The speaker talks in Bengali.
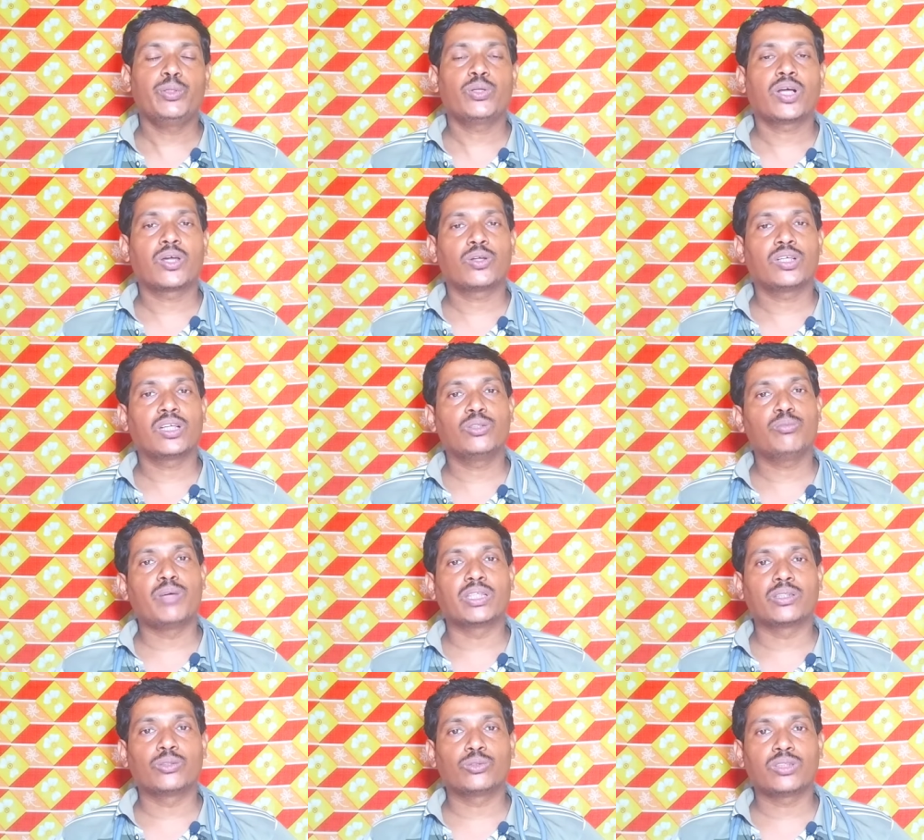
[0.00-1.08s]
বিভিন্ন কারণে কিন্তু
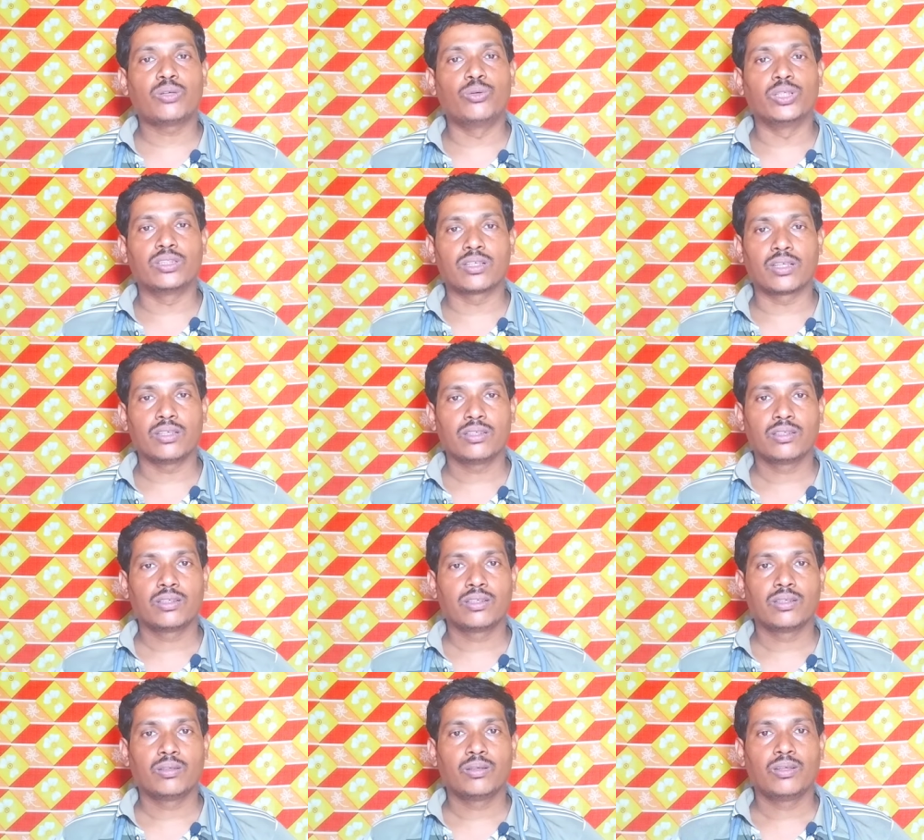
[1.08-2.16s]
মাথা যন্ত্রণা হয়ে থাকে
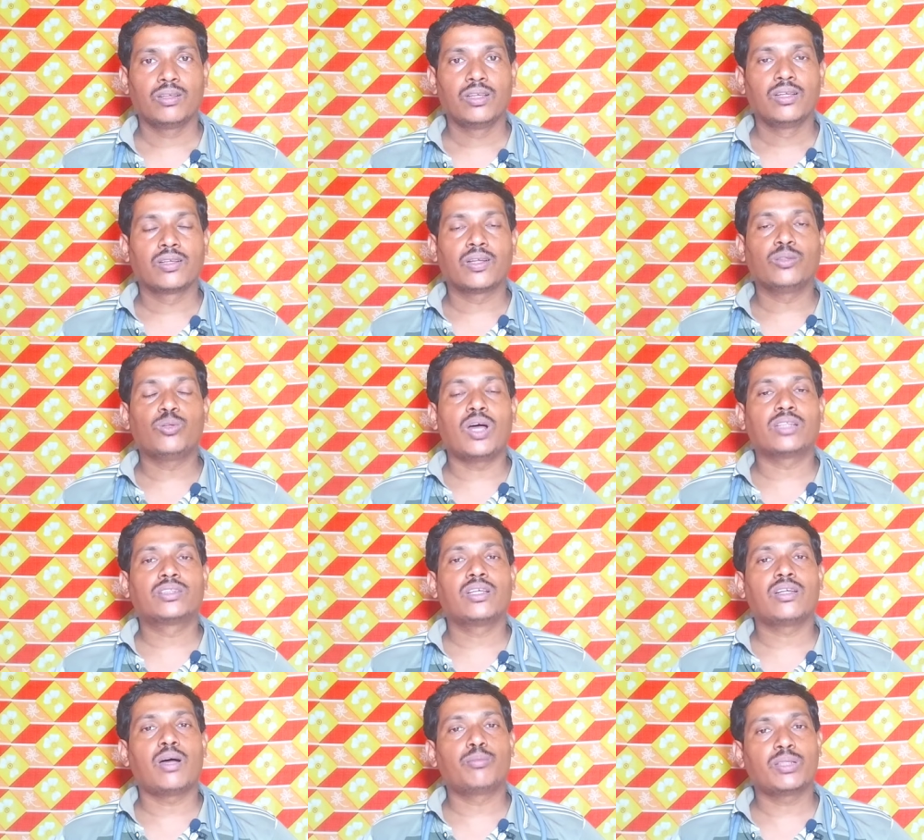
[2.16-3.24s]
কিন্তু
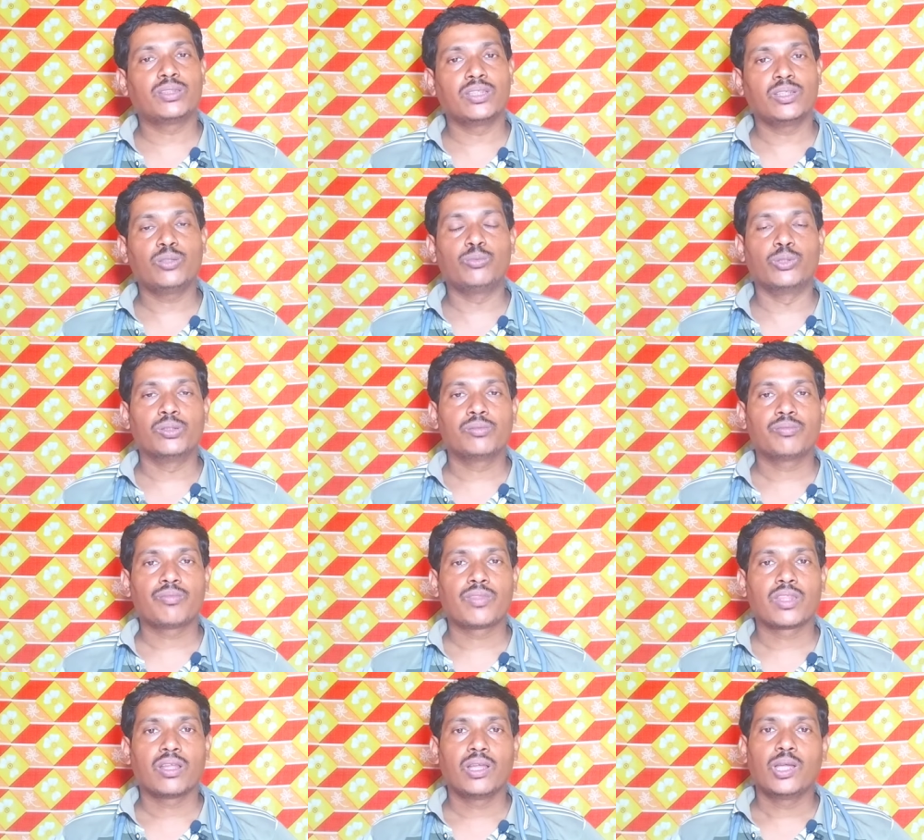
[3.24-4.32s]
আজকের আমরা জেনে নেব
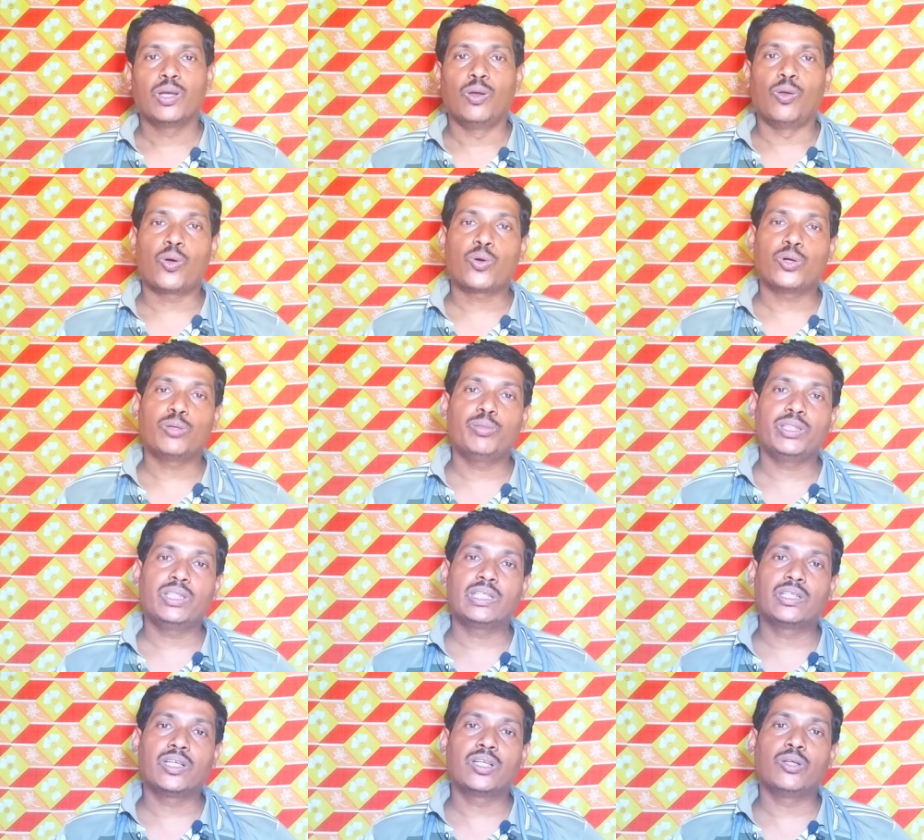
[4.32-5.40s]

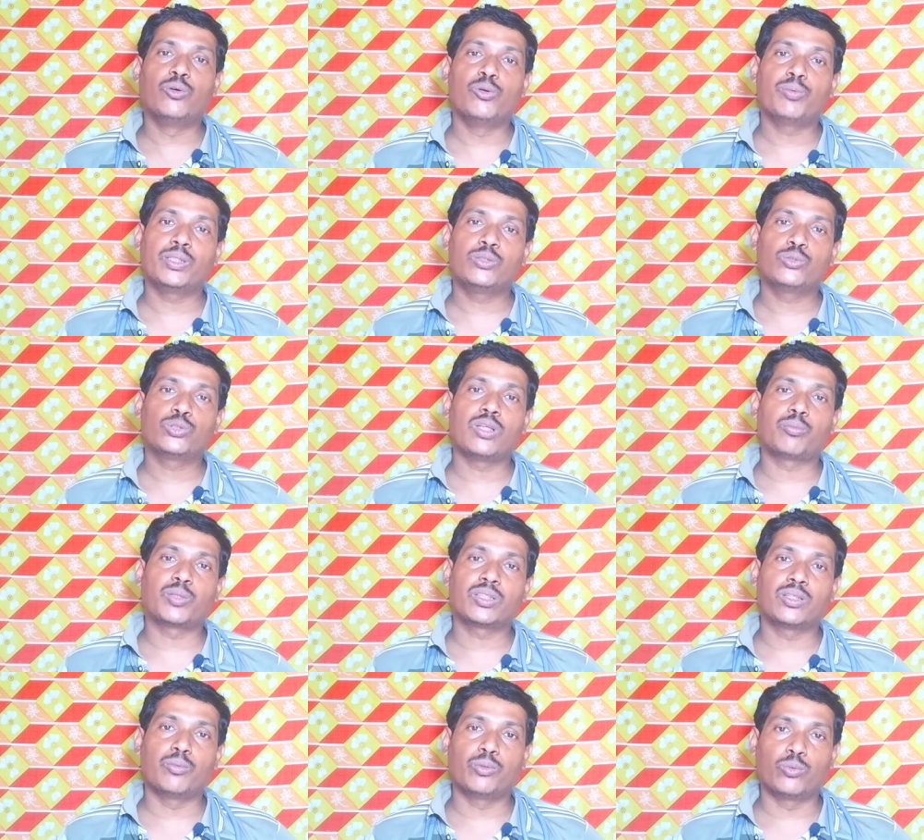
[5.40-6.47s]
লক্ষণভিত্তিক কী কী হোমিওপ্যাথিক ওষুধ
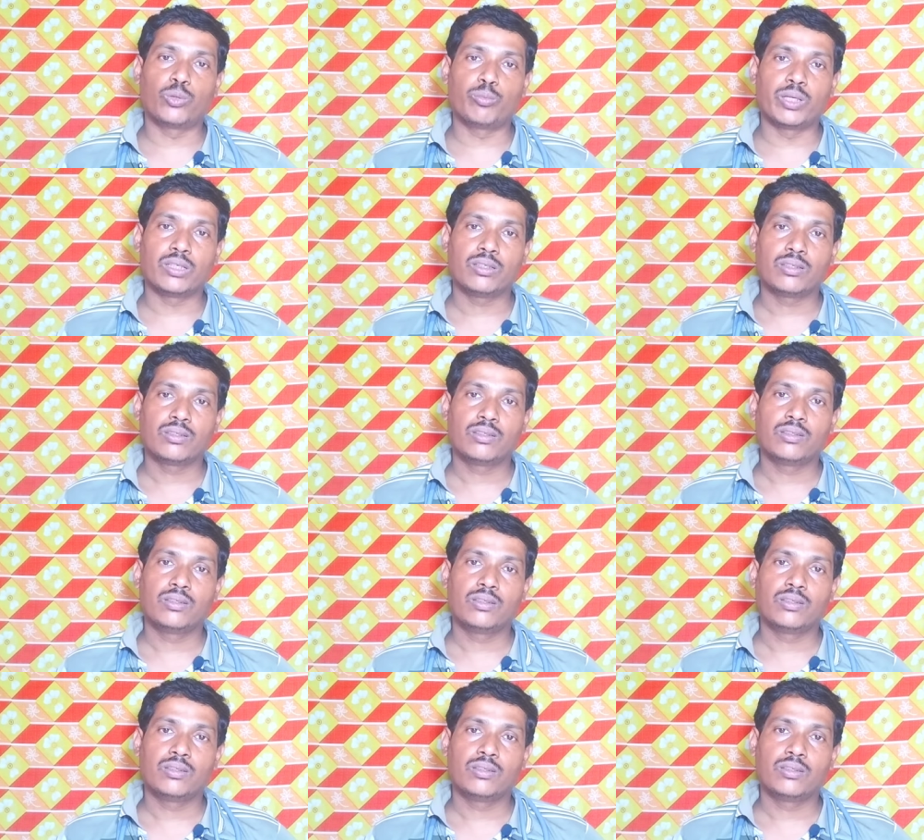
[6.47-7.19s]
আপনারা সেবন করবেন